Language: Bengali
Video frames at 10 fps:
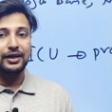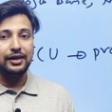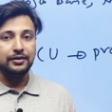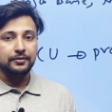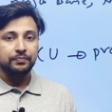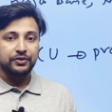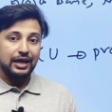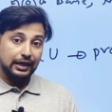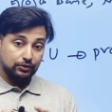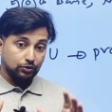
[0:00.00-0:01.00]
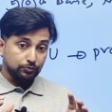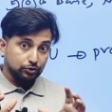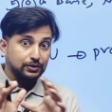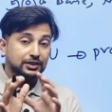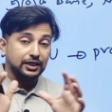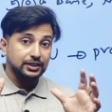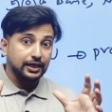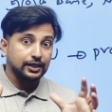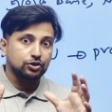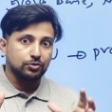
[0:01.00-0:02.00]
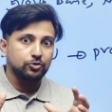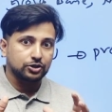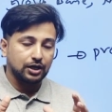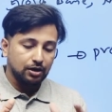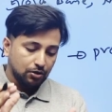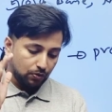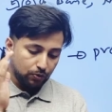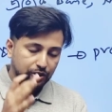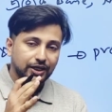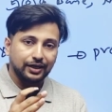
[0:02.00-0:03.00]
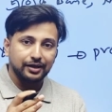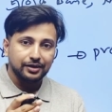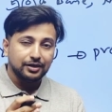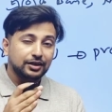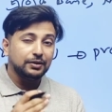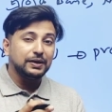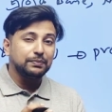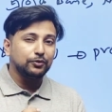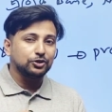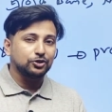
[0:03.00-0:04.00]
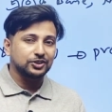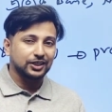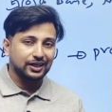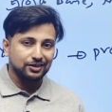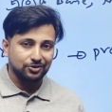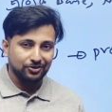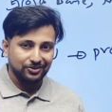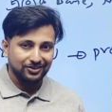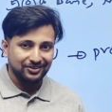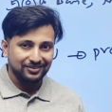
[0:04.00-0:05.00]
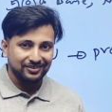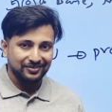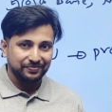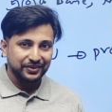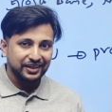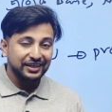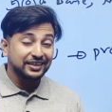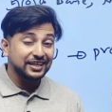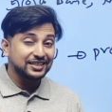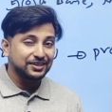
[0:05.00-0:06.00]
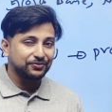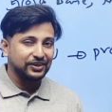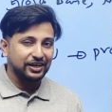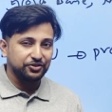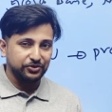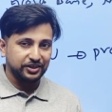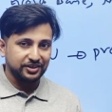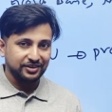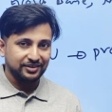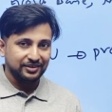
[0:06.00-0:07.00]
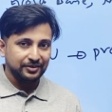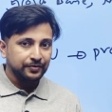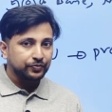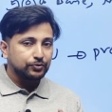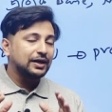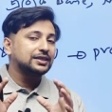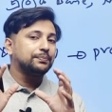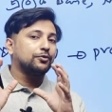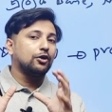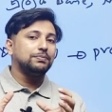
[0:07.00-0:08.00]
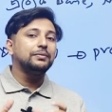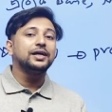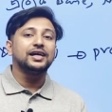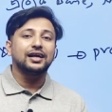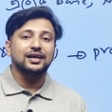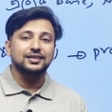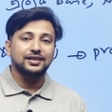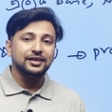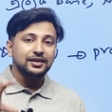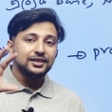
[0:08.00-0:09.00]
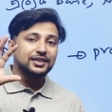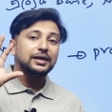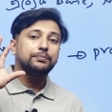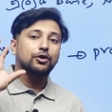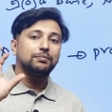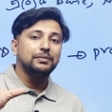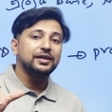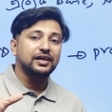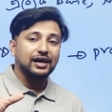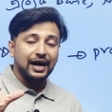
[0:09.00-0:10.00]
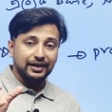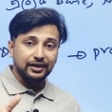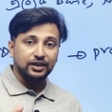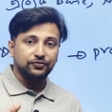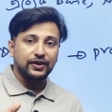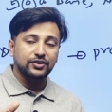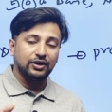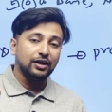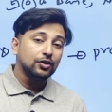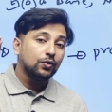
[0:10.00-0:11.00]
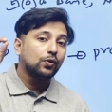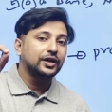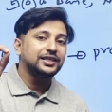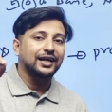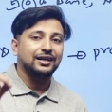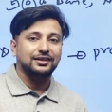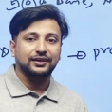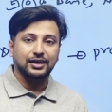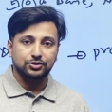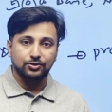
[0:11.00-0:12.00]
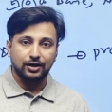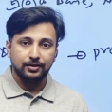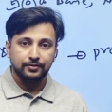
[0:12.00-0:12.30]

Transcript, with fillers: কি একদম তোমার যেই জায়গায় সমস্যা ওই জায়গায় নিবিড় পরিচর্যা কেন্দ্র ইন্টেন্সিভ কেয়ার ইউনিট তোমার যে প্রবলেম এরিয়াটা আছে সেই প্রবলেম এরিয়াটা আইডেন্টিফাই করা ওই জায়গাটাতে কাজ করা